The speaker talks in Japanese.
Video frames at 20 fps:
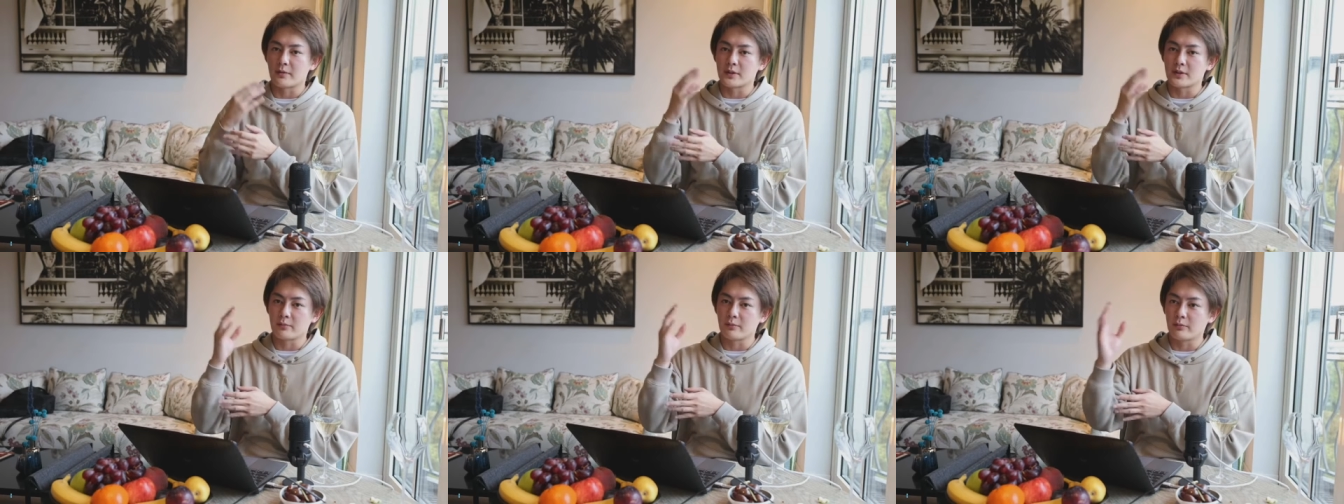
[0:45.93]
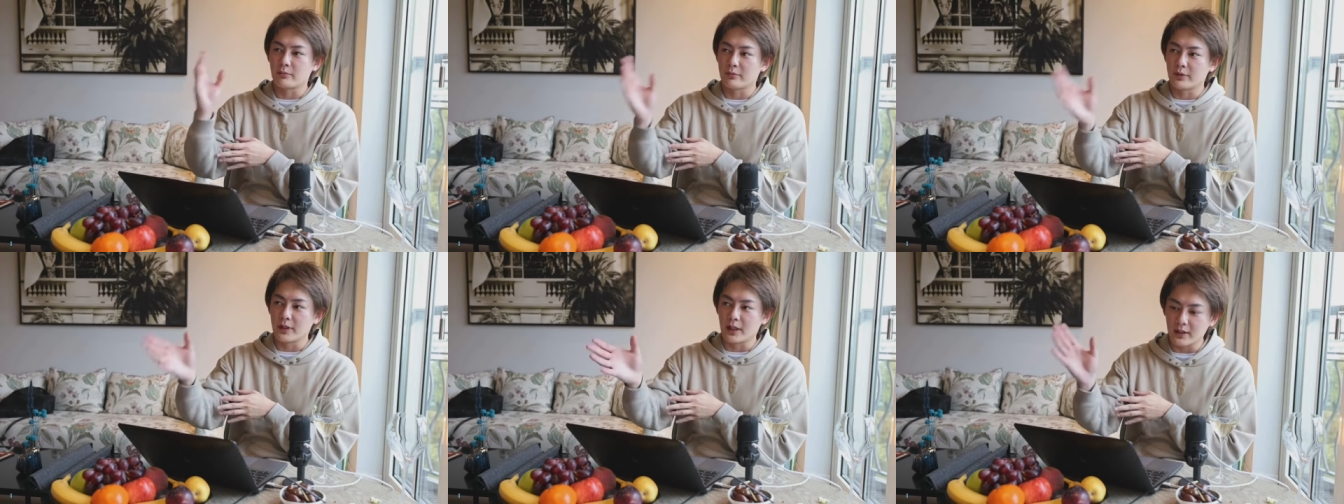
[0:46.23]
別
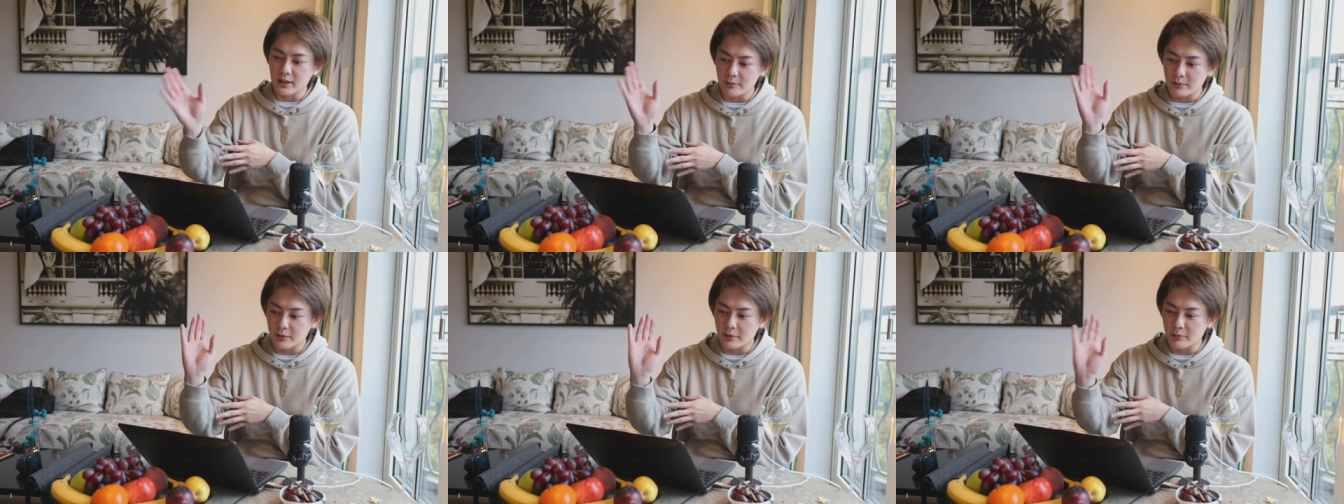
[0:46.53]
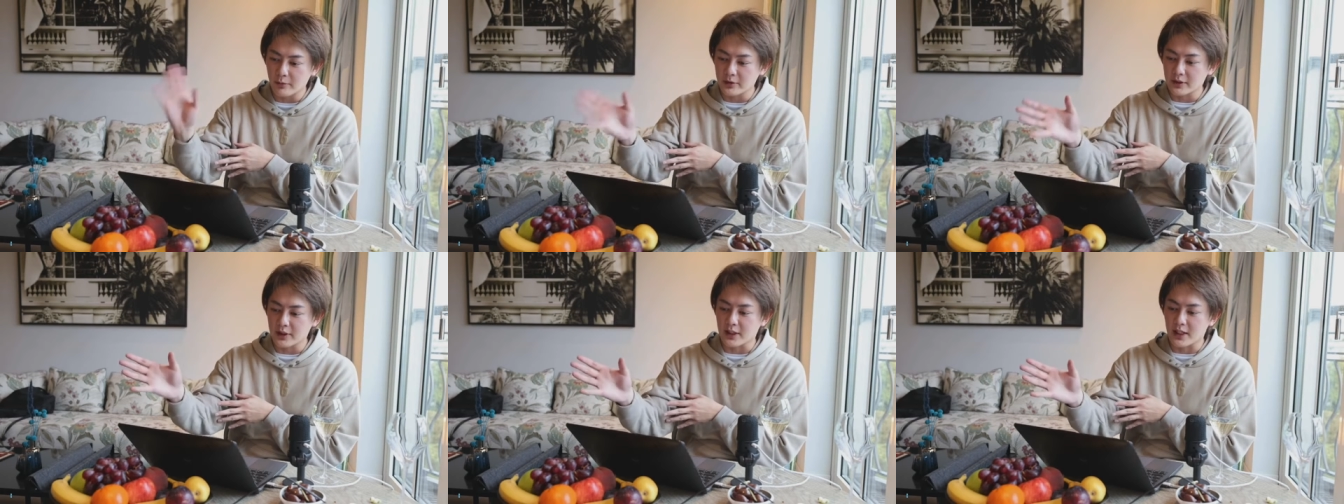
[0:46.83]
に何にも
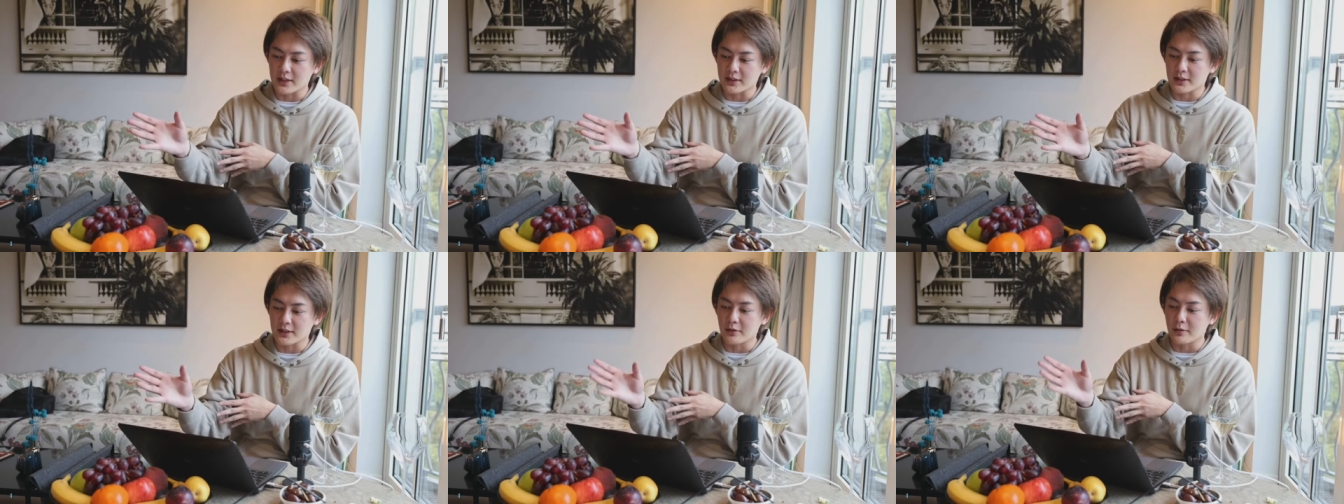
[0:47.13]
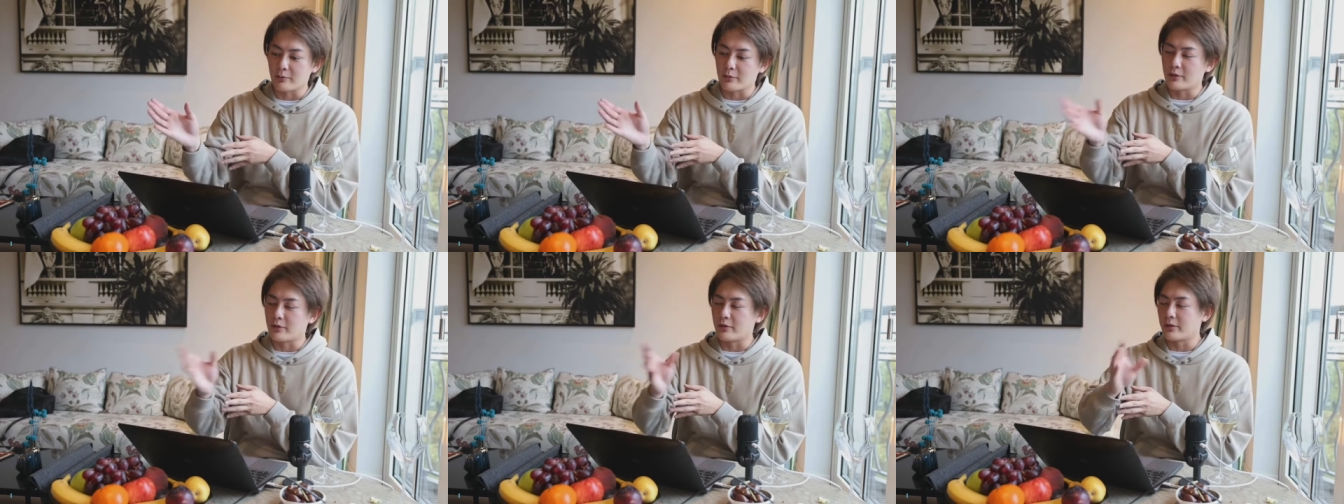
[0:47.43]
思ってないんですけ
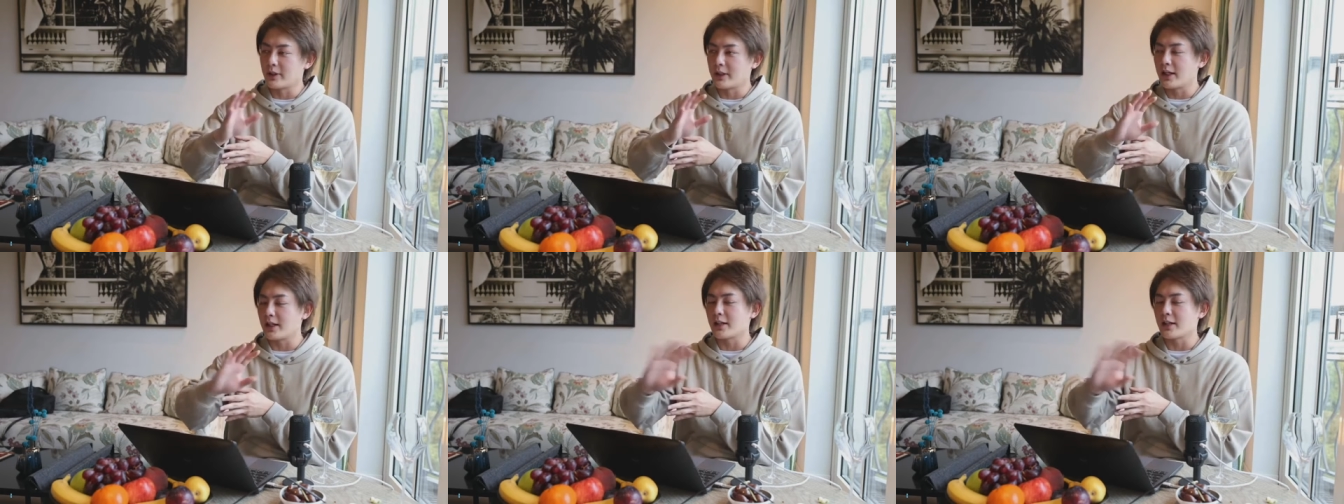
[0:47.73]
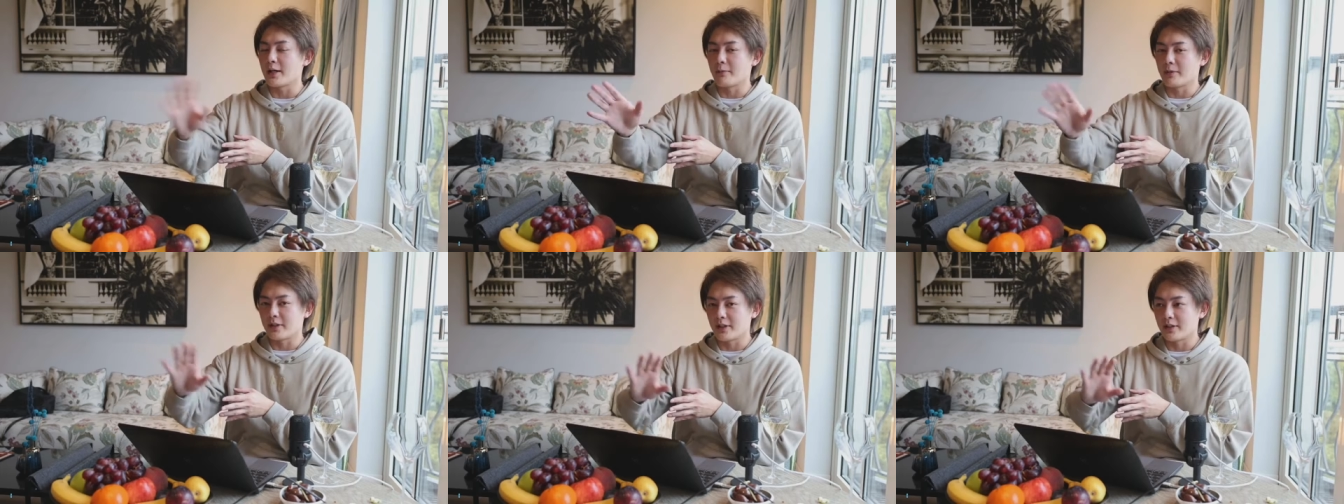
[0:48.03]
ど、もういら
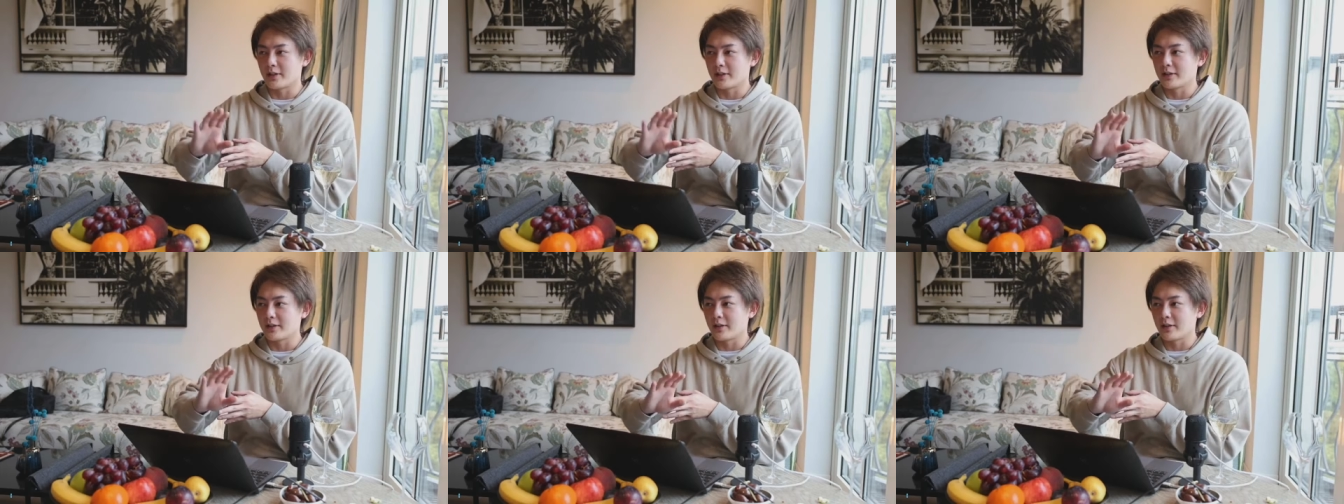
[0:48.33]
ないみたいな。